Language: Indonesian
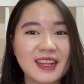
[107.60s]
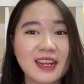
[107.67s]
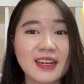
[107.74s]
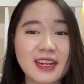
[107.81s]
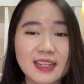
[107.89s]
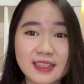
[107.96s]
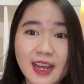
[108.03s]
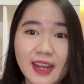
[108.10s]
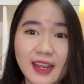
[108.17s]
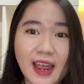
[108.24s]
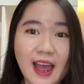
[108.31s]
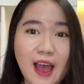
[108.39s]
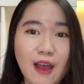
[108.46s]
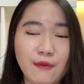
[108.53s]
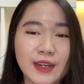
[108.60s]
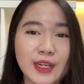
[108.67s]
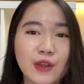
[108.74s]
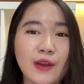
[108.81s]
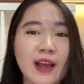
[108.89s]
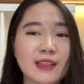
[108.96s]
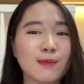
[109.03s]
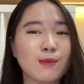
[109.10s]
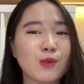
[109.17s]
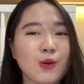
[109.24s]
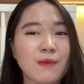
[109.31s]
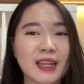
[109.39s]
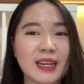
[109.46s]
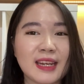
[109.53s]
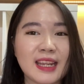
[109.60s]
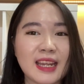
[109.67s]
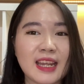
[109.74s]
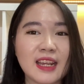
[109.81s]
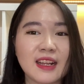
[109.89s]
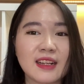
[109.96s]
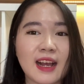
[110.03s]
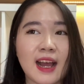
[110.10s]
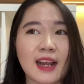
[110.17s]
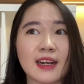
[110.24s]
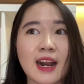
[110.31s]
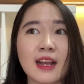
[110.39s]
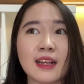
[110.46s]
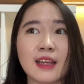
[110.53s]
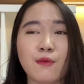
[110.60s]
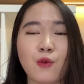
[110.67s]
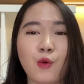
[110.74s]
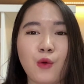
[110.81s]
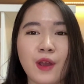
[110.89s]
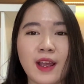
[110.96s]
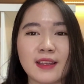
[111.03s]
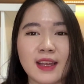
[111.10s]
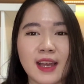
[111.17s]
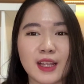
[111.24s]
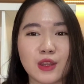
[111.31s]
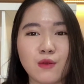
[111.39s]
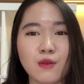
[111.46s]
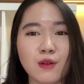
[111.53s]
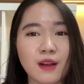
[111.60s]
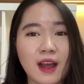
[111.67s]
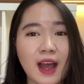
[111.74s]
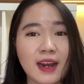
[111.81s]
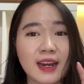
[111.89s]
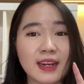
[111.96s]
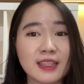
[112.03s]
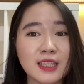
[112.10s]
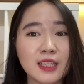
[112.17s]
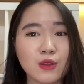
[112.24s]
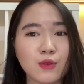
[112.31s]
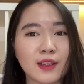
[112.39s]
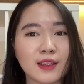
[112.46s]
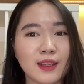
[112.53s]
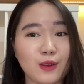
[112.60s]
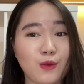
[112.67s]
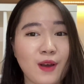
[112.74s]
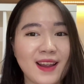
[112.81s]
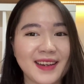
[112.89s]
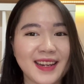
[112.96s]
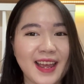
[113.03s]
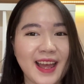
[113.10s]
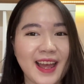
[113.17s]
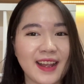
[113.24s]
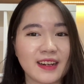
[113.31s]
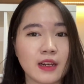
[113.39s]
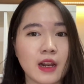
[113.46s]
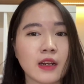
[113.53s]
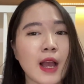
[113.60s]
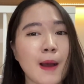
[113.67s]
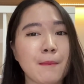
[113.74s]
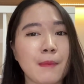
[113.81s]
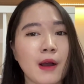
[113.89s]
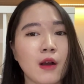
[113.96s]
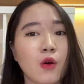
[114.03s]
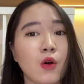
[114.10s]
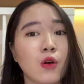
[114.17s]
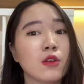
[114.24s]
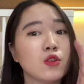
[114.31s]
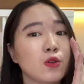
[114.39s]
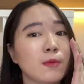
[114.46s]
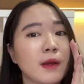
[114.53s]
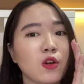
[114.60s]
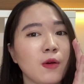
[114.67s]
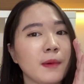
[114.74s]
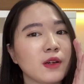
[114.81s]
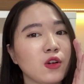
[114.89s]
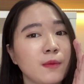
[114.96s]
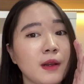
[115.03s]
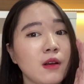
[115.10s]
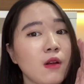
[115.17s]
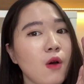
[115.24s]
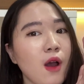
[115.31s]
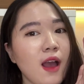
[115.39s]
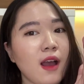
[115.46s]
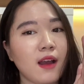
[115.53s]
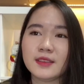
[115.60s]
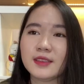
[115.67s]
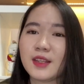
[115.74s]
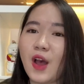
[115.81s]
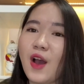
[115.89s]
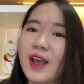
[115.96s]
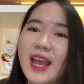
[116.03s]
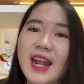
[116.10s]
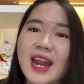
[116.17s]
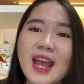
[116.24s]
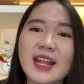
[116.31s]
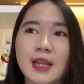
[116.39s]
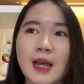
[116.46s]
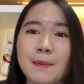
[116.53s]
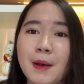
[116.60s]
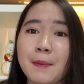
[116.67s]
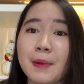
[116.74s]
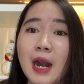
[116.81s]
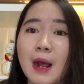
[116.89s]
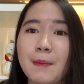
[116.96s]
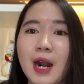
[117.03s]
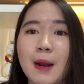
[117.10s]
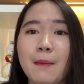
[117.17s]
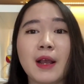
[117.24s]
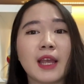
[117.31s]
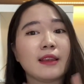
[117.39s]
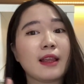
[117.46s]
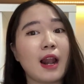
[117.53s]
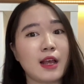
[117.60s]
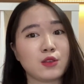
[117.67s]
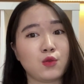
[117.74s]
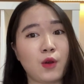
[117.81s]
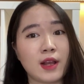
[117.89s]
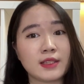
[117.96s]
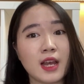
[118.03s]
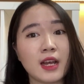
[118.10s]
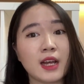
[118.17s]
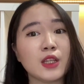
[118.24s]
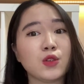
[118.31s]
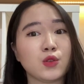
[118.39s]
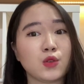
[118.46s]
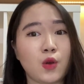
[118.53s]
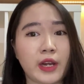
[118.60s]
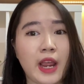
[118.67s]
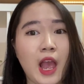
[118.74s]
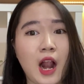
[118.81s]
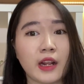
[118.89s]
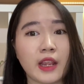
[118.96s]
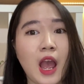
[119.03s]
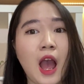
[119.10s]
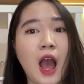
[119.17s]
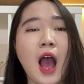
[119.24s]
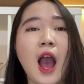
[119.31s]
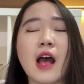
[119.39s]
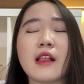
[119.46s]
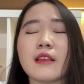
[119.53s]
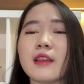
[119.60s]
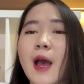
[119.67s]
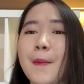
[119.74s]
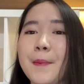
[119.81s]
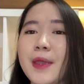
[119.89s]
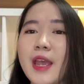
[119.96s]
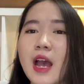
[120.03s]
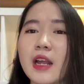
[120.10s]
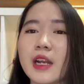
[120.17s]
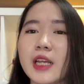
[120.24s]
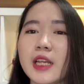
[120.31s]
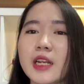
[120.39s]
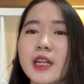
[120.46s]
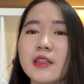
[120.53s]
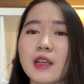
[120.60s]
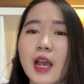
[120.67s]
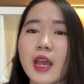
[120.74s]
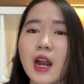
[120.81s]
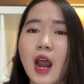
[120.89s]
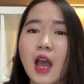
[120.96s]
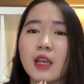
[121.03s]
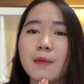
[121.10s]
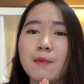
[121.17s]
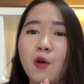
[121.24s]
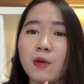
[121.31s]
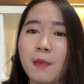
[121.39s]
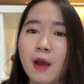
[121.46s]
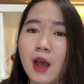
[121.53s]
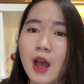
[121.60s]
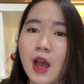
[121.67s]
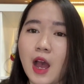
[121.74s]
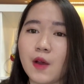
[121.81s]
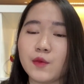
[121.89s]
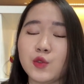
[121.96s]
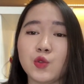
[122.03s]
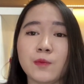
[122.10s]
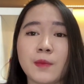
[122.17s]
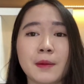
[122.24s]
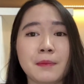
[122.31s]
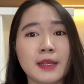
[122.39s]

dicek ya video yang sebelum ini karena giveaway-nya itu ada di situ ketentuannya dan gampang kok cuman komen-komen doang oke okay deh tanpa berlama-lama kita langsung aja ke tutorialnya akan tetapi hari ini sekali lagi mohon maaf cuman